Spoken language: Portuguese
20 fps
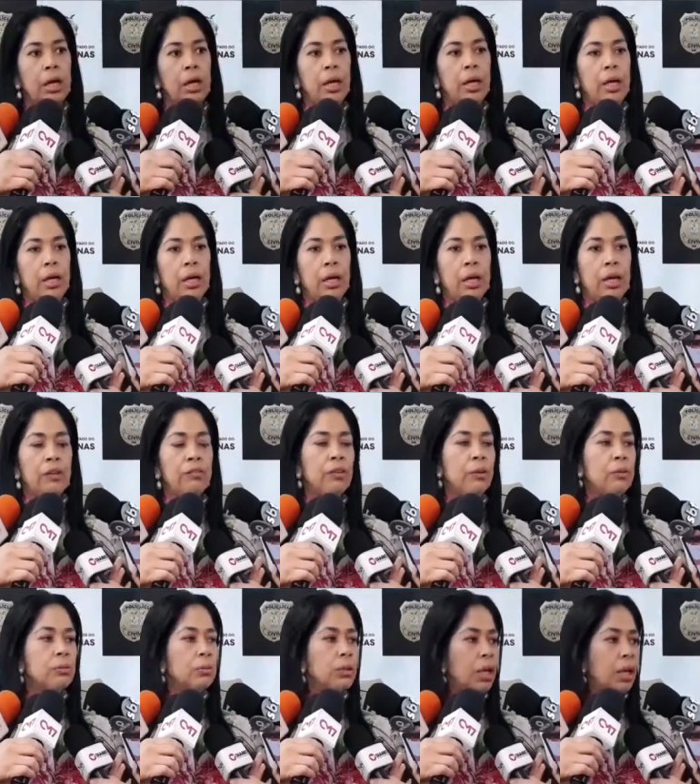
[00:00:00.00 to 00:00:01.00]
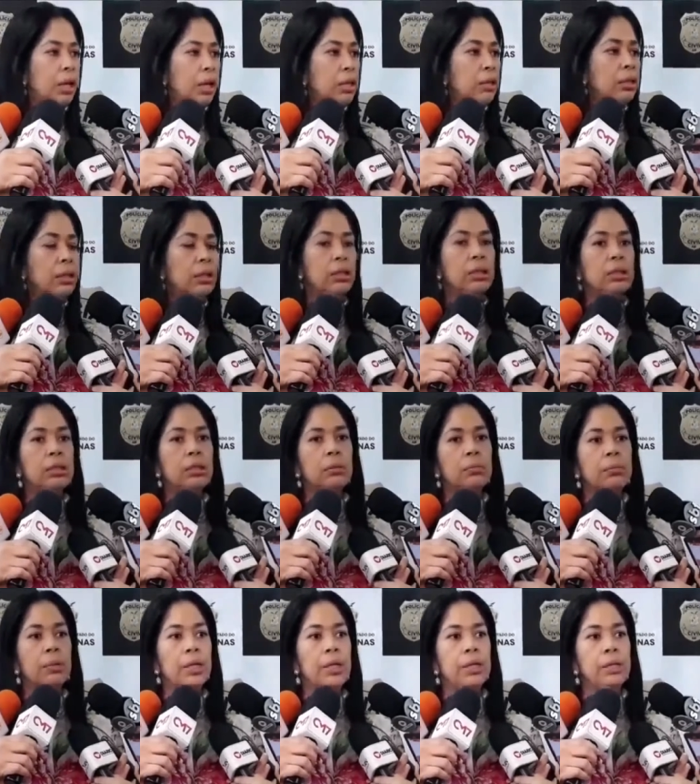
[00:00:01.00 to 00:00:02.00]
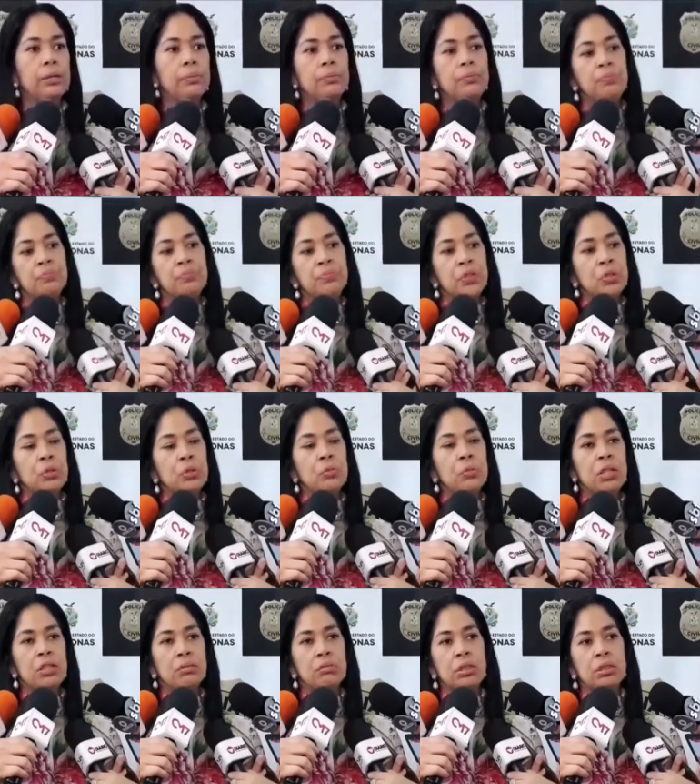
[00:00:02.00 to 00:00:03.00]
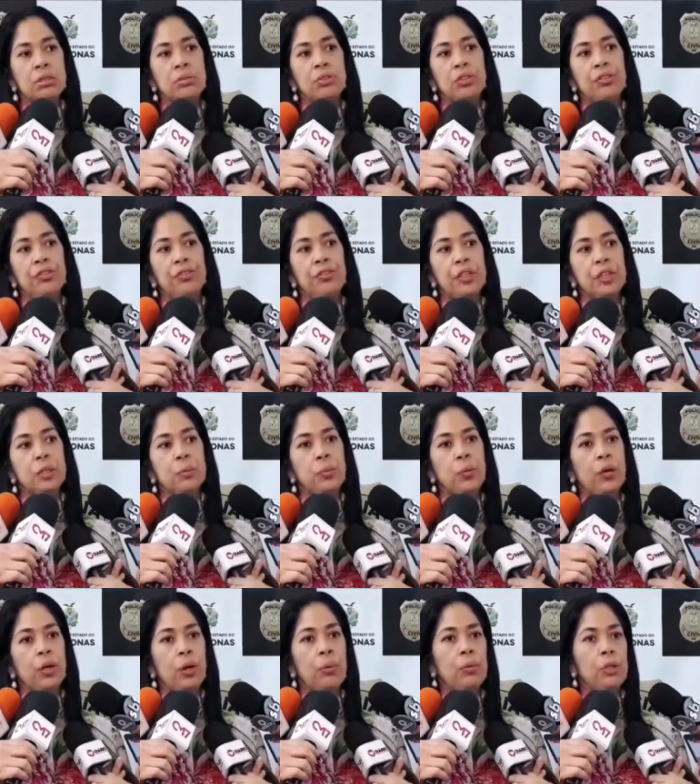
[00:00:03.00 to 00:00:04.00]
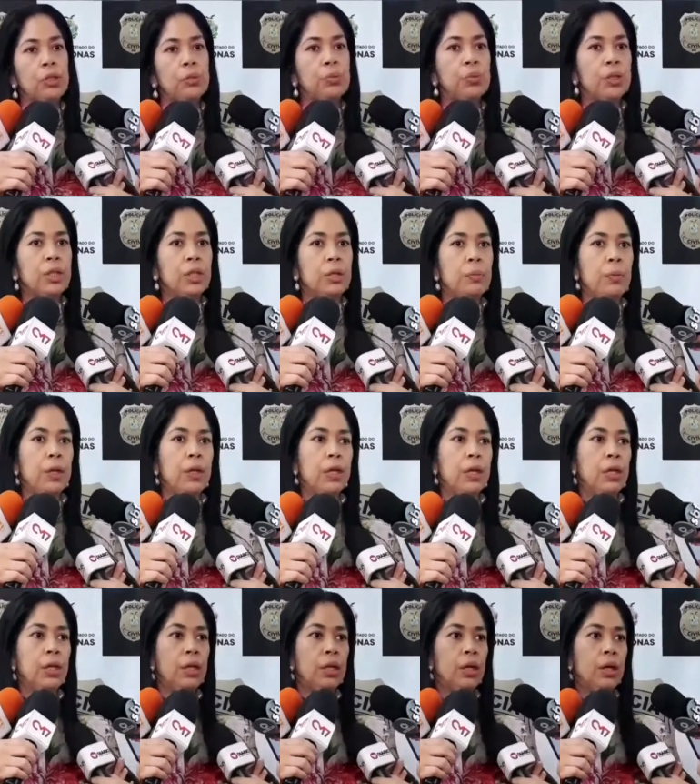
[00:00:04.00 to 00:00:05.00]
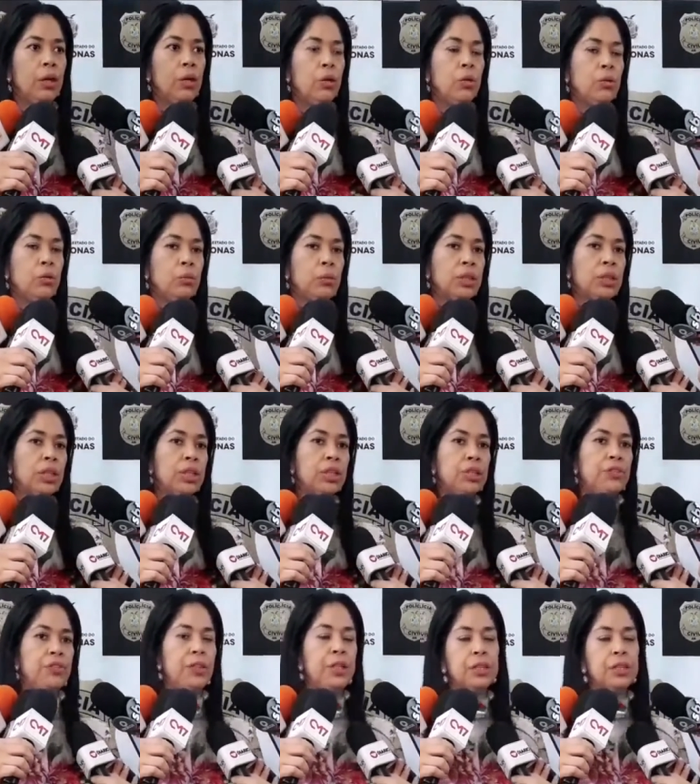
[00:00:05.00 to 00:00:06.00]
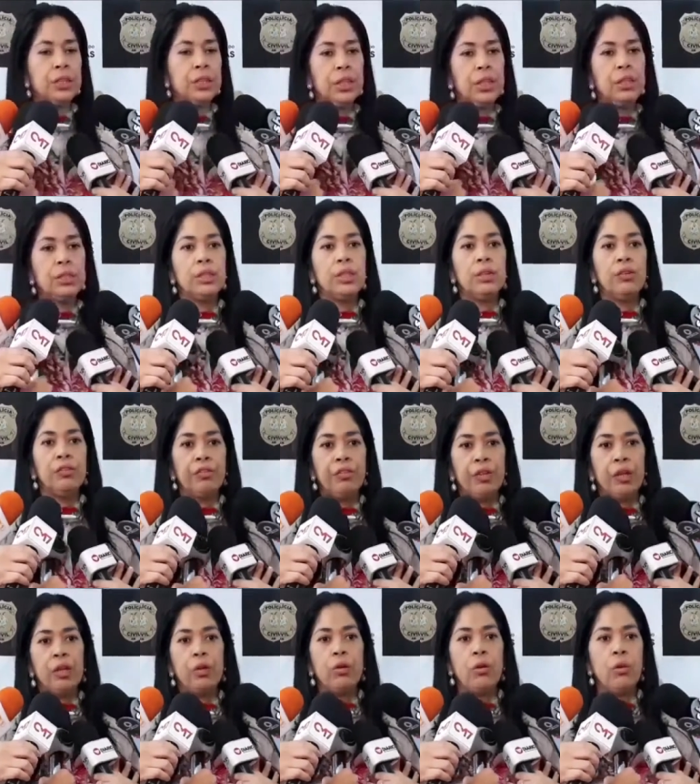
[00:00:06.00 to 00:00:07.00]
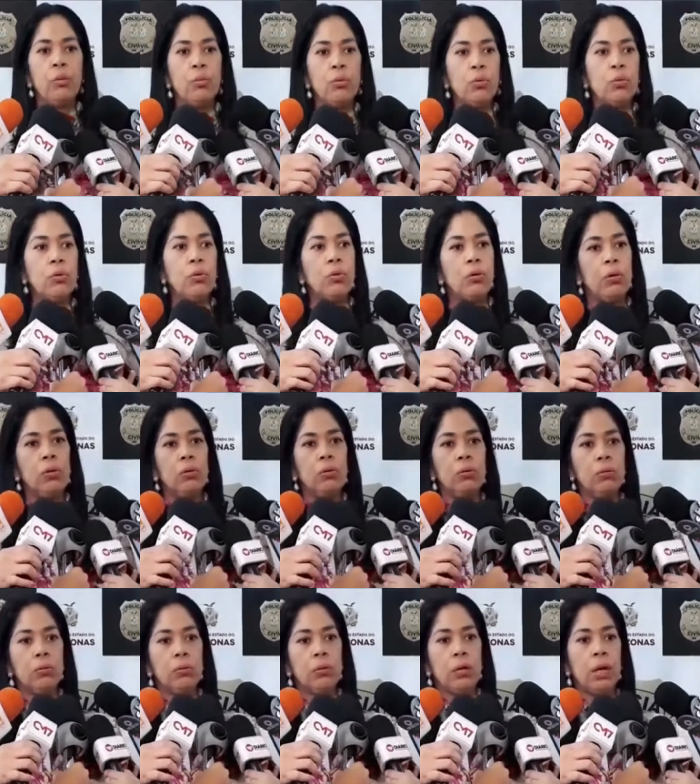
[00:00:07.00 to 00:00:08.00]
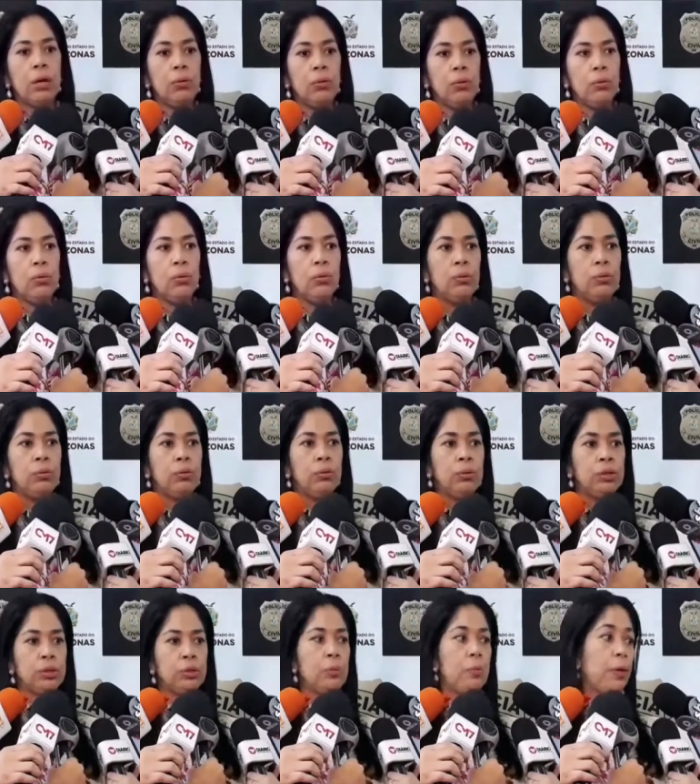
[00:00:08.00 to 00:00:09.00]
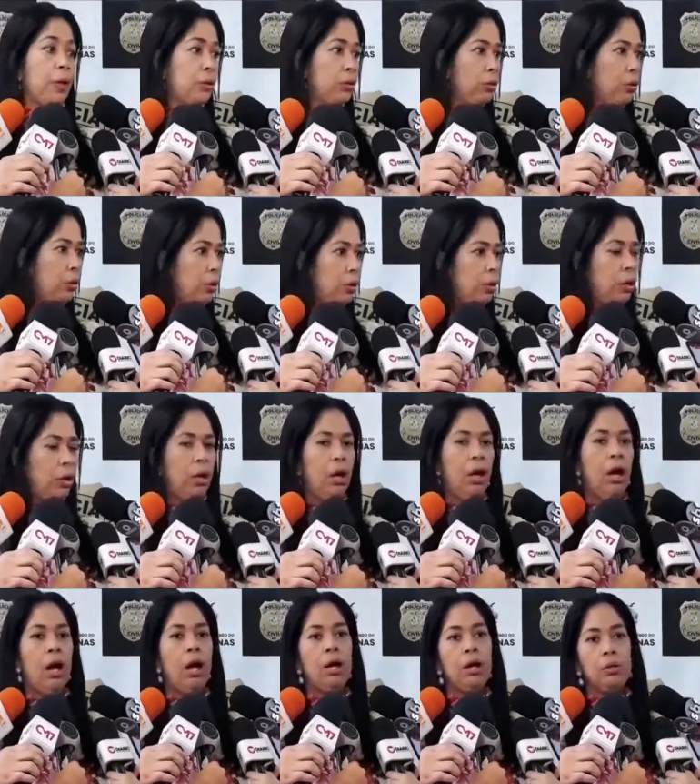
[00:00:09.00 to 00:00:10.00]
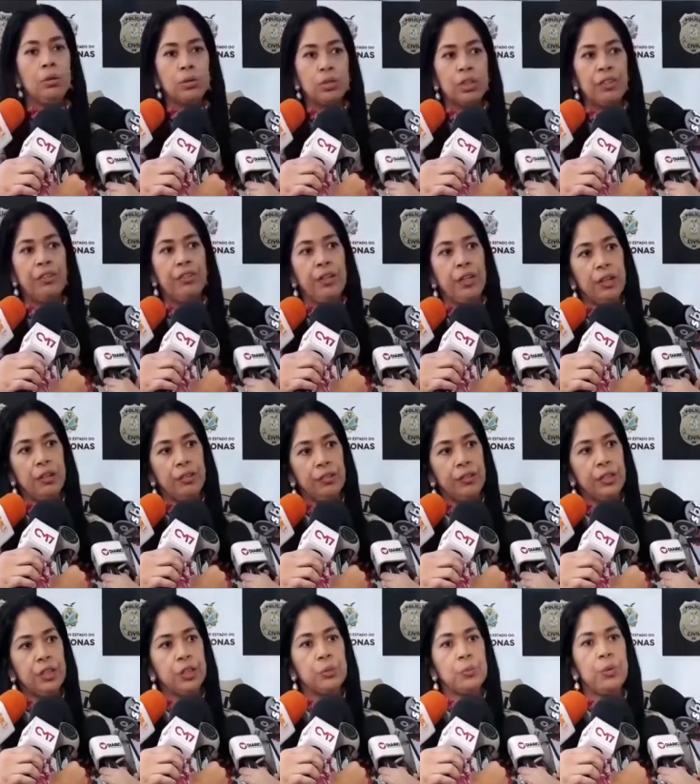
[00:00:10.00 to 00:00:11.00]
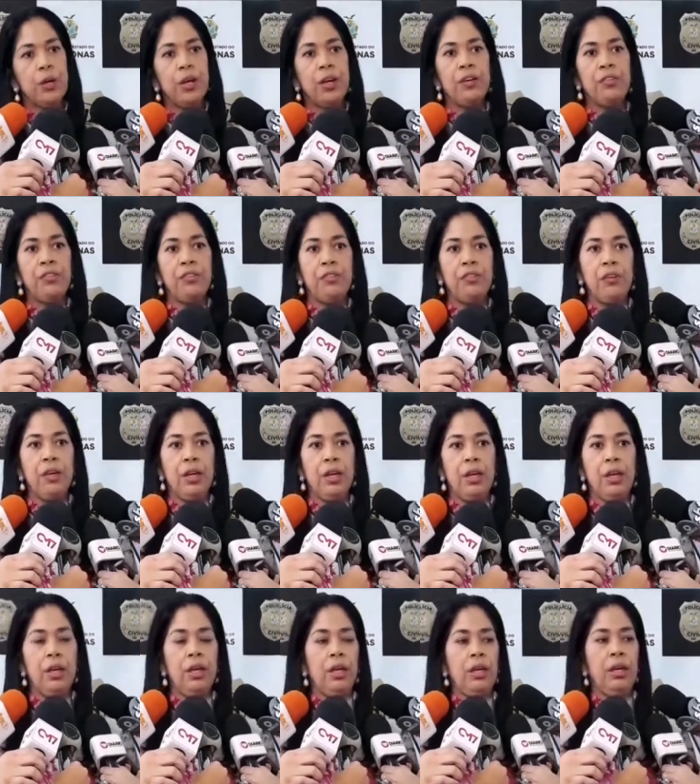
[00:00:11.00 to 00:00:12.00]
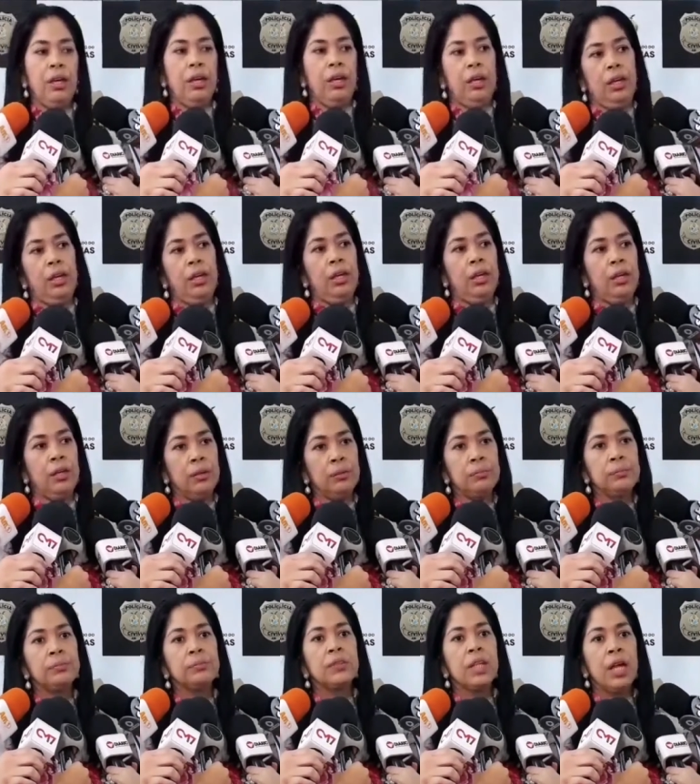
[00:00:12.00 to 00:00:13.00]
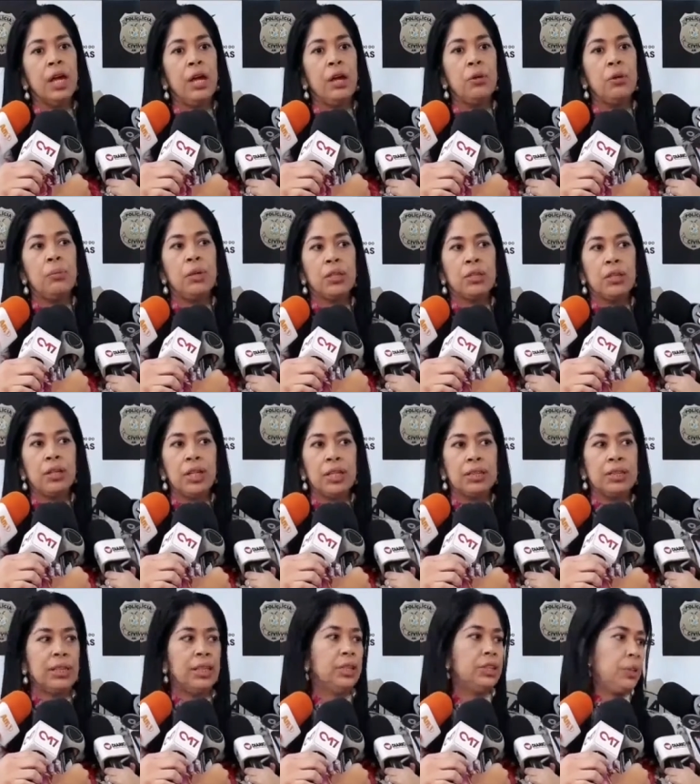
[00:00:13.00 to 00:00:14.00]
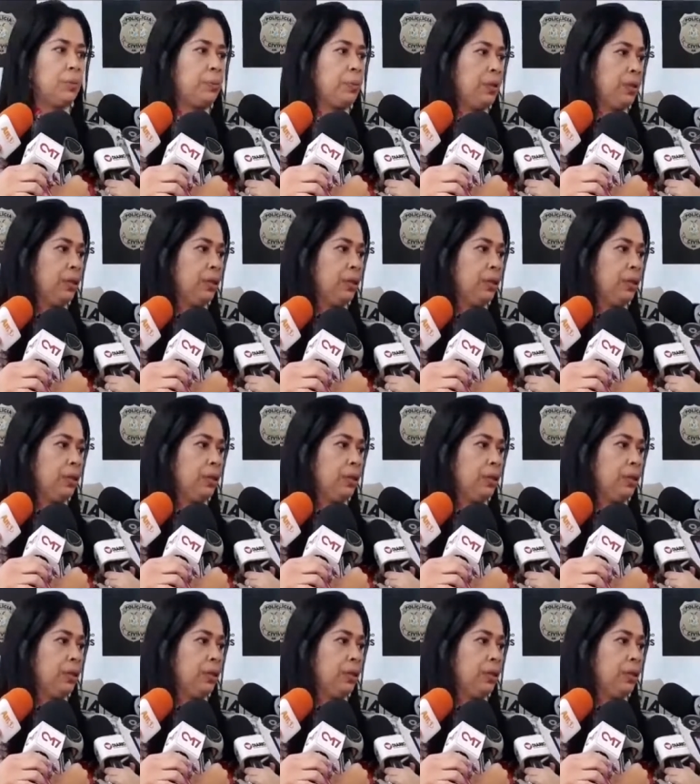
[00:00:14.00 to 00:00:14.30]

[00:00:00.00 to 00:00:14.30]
é, revoltada e também numa situação difícil, porque ao mesmo tempo em que uma das filhas dele tem um filho em comum com o, o, o estuprador, a outra filha vítima é, é, é, é, é uma adolescente de